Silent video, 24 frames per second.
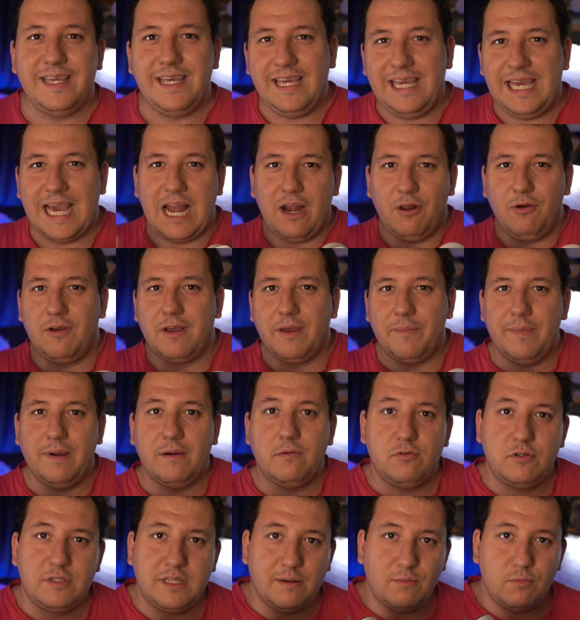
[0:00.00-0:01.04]
Y algo que me
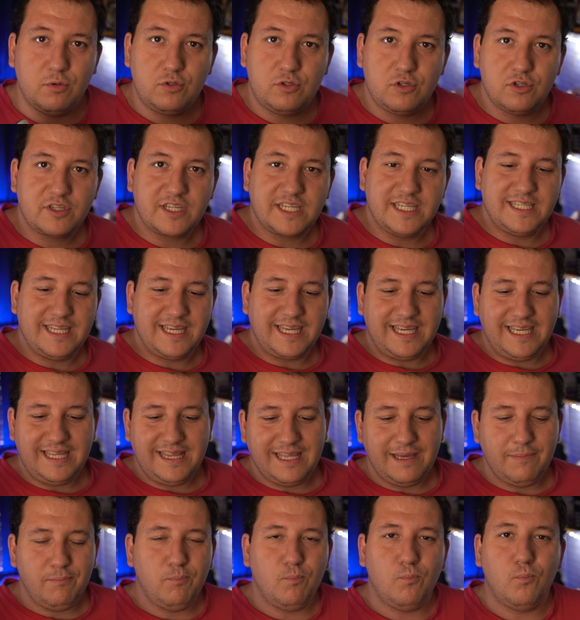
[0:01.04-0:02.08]
gusta mucho es que se
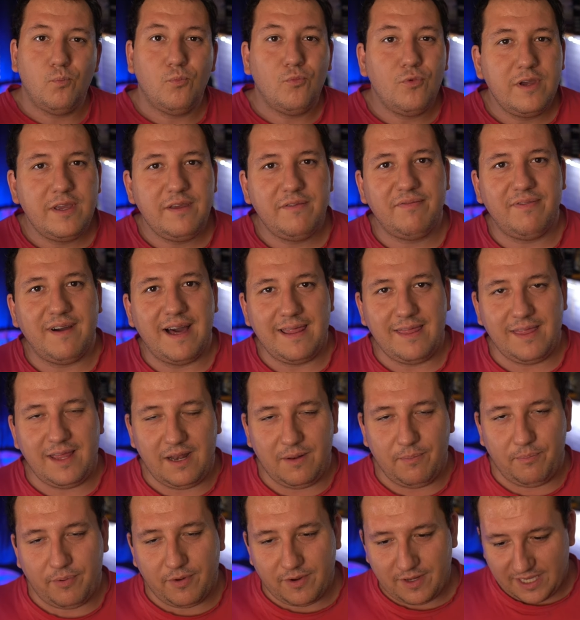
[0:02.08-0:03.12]
quite muy fácil,
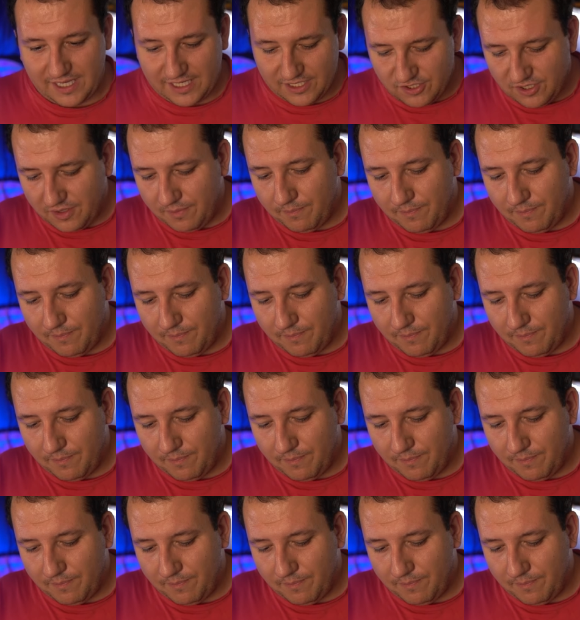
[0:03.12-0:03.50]
porque eso